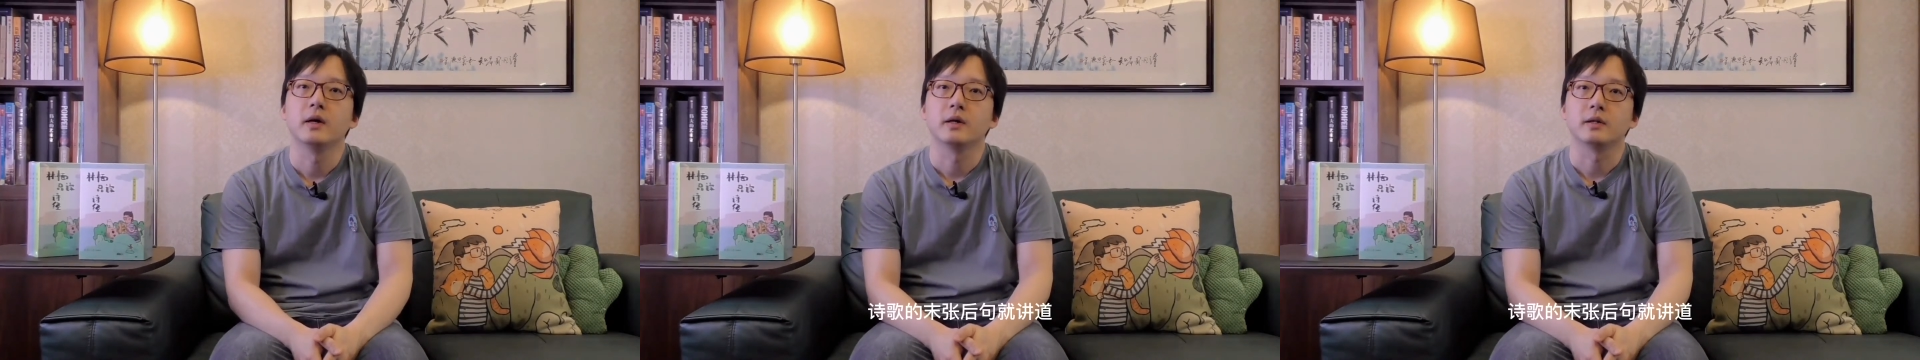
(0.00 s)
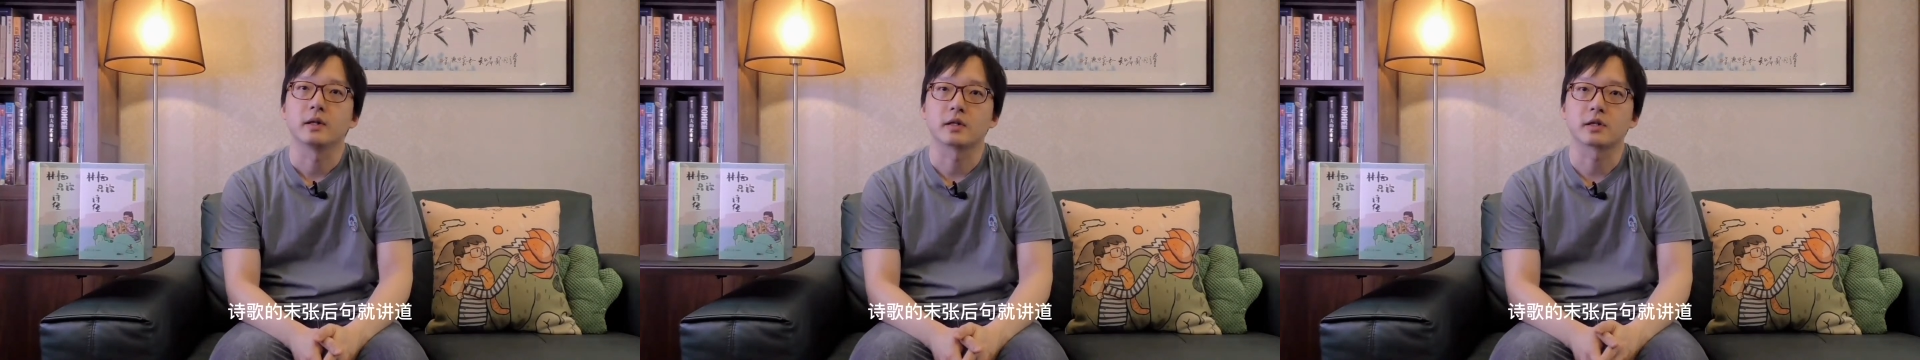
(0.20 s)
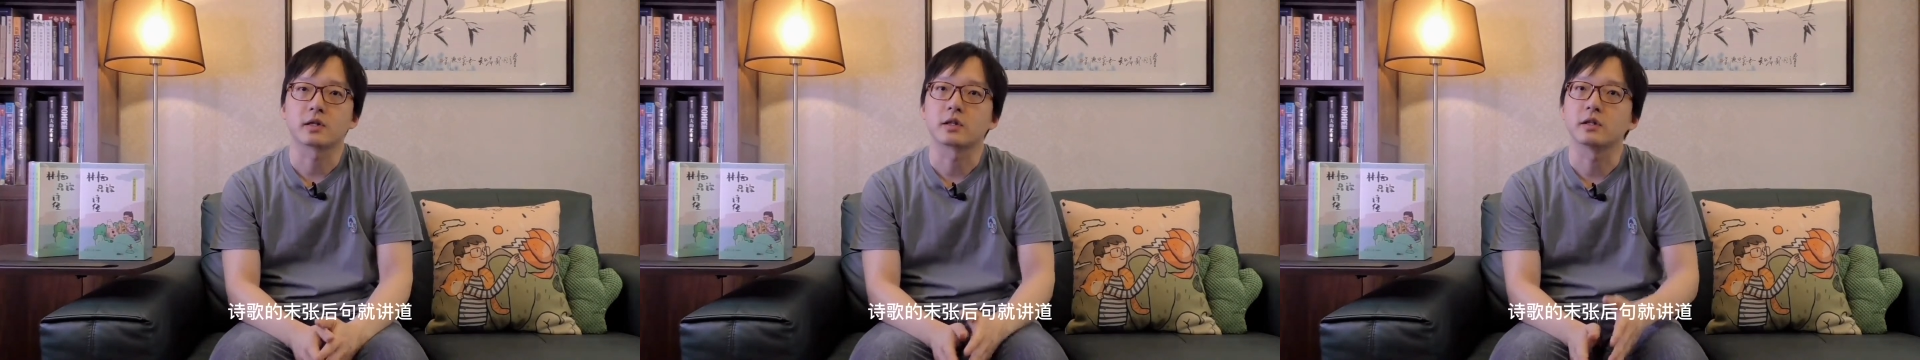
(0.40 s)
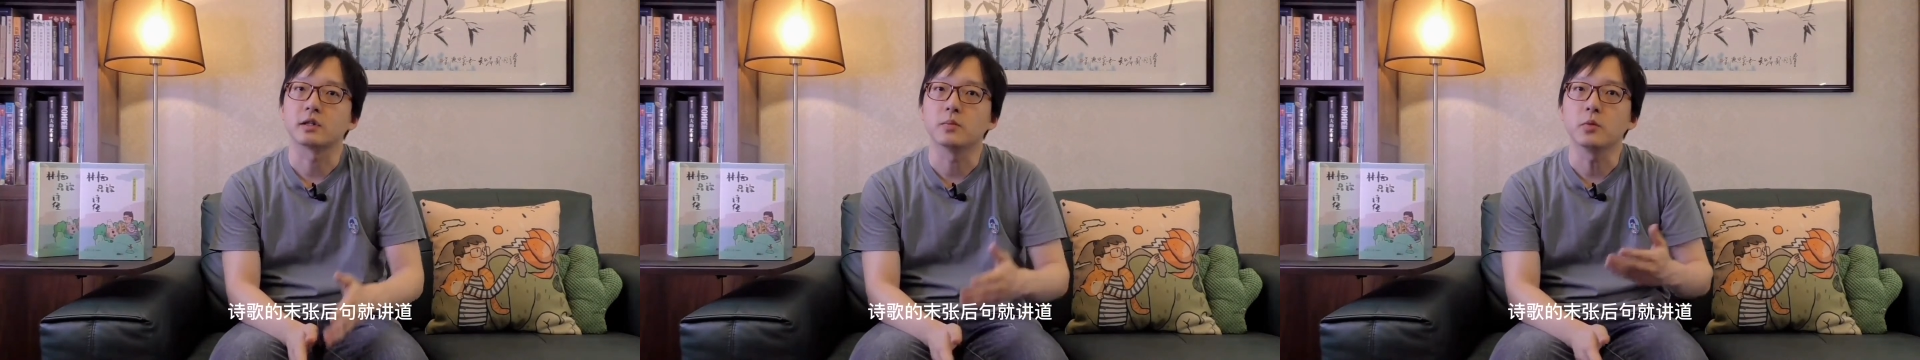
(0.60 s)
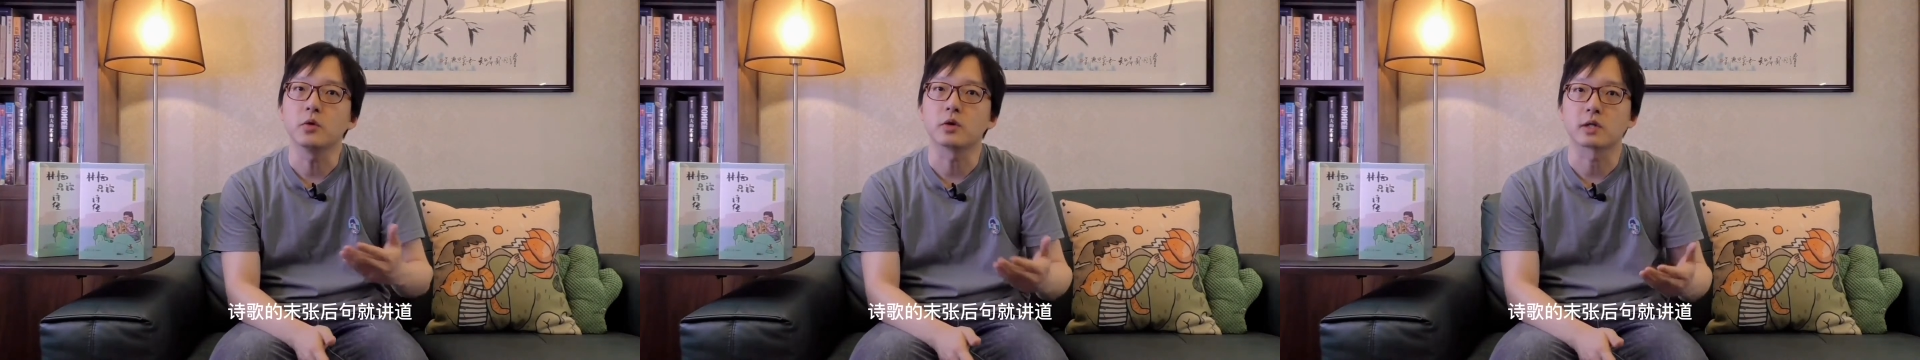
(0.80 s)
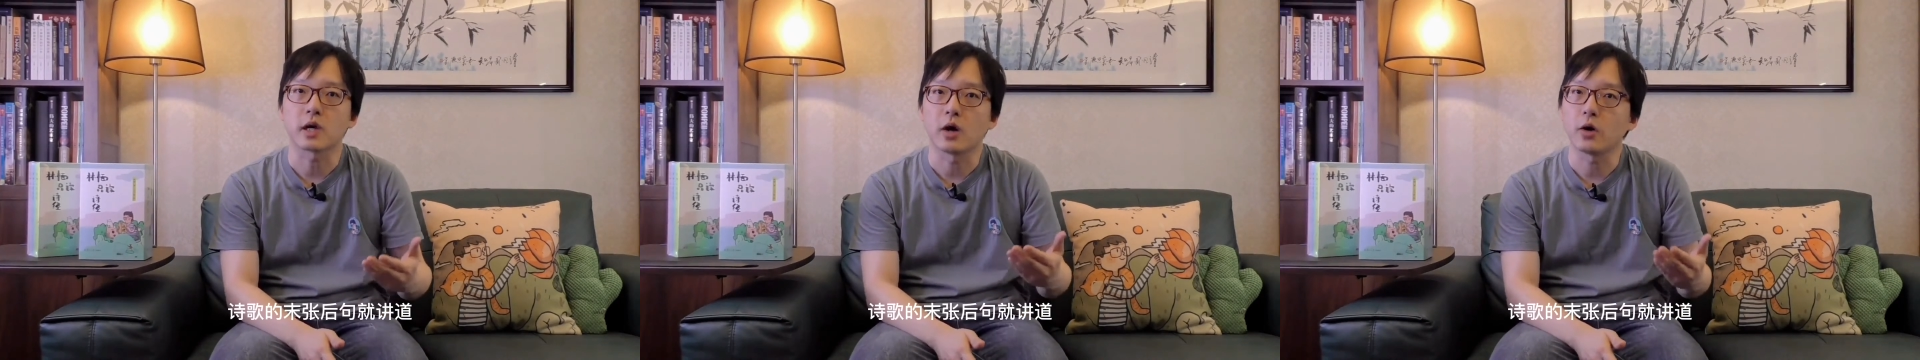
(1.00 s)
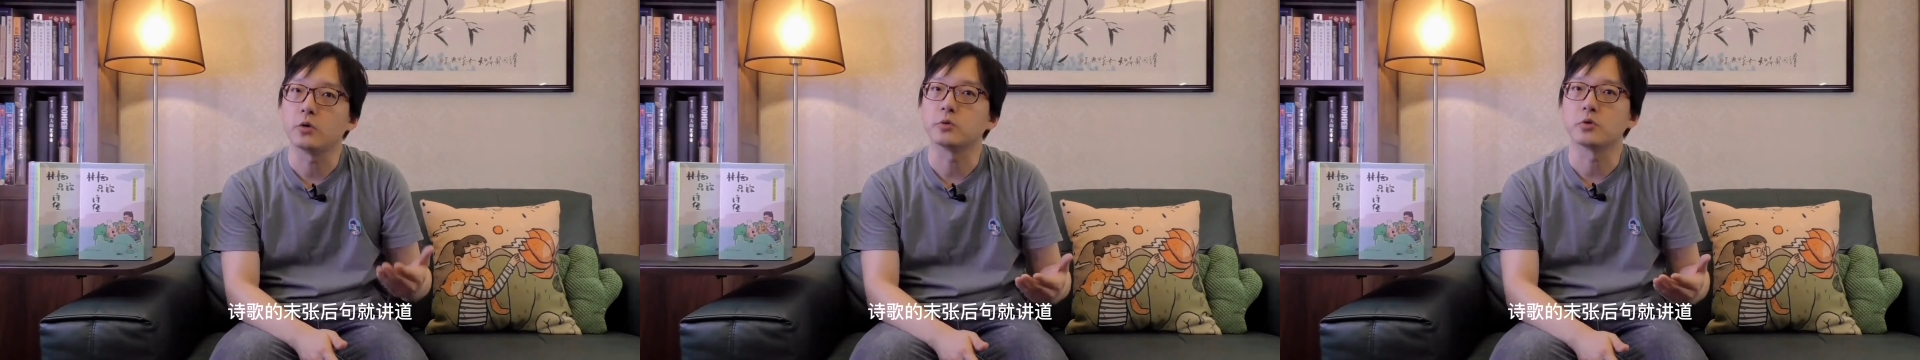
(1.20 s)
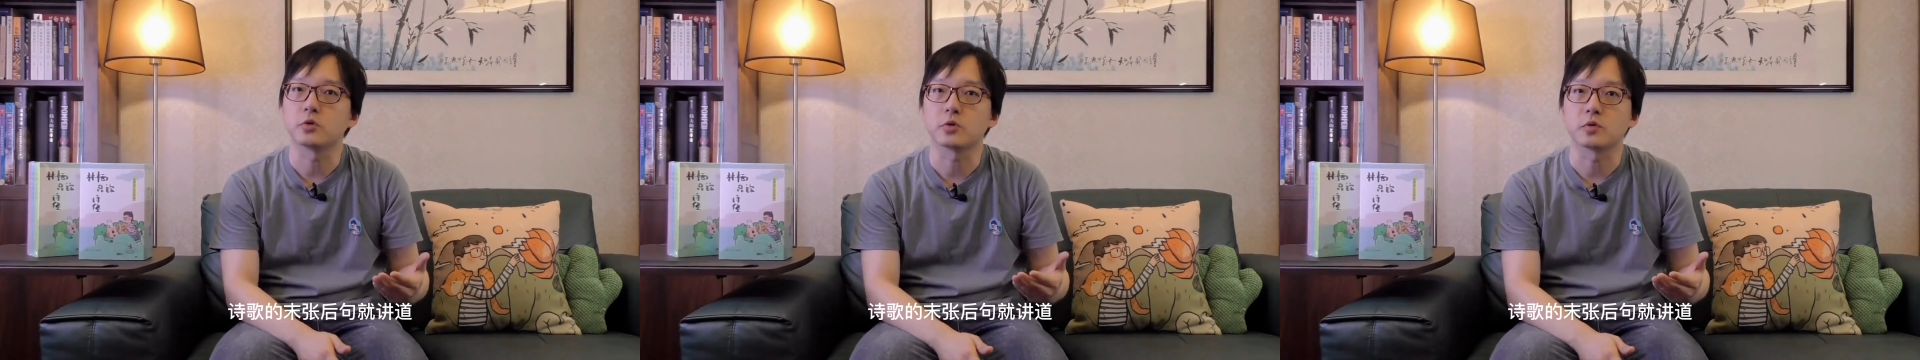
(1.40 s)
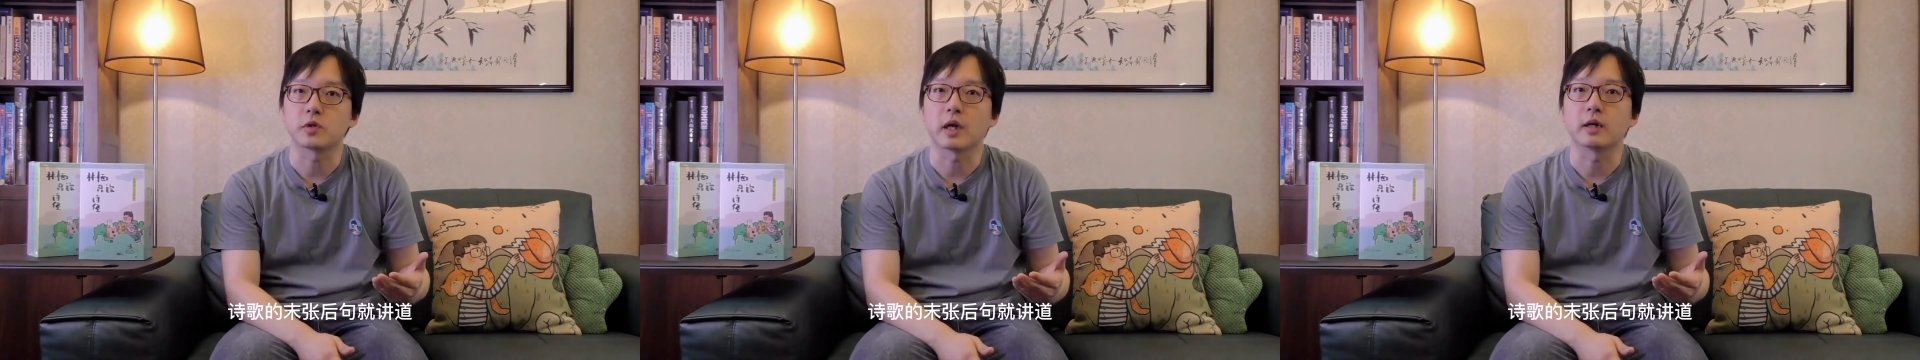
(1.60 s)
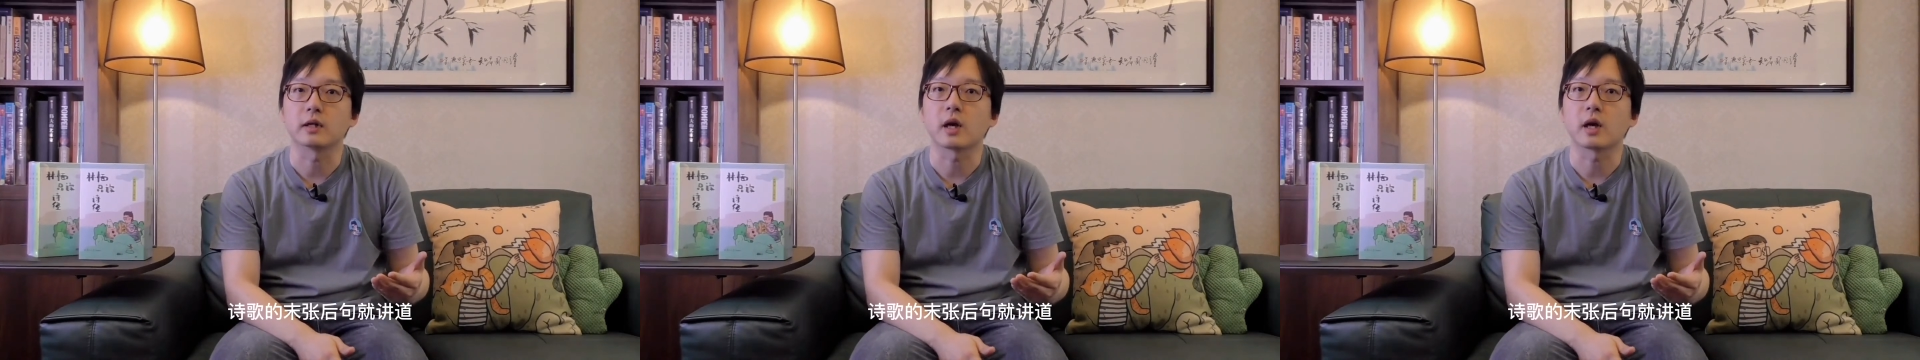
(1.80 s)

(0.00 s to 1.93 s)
那诗歌的末章后句就讲